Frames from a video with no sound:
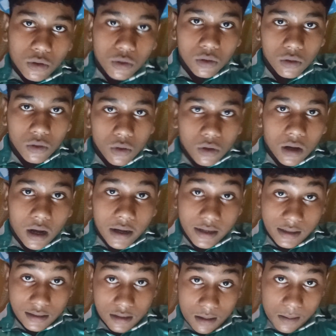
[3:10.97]
তো গাই
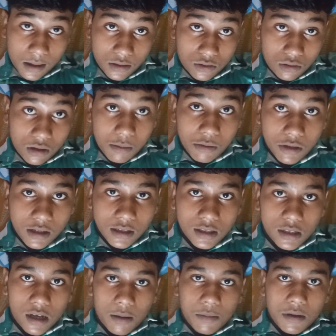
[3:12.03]
আবার শুয়ে পড়েছি
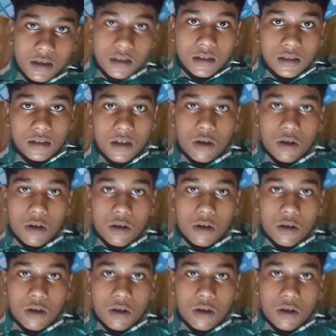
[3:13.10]
আমি দিদাও